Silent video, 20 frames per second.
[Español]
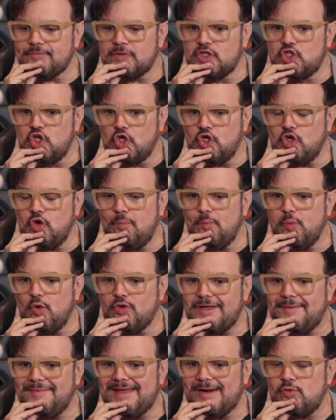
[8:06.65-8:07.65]
yo no
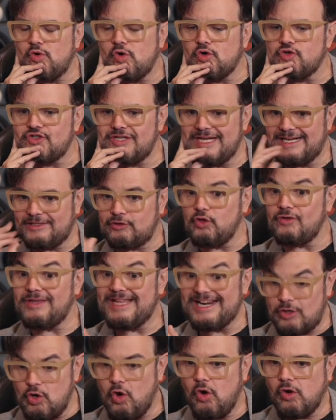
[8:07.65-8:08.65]
pude ver un concierto
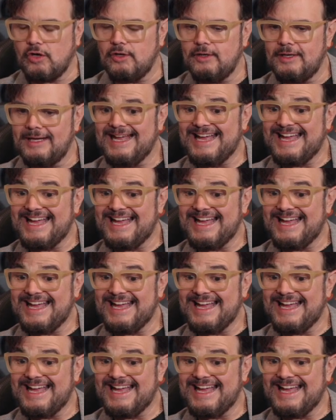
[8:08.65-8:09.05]
de rock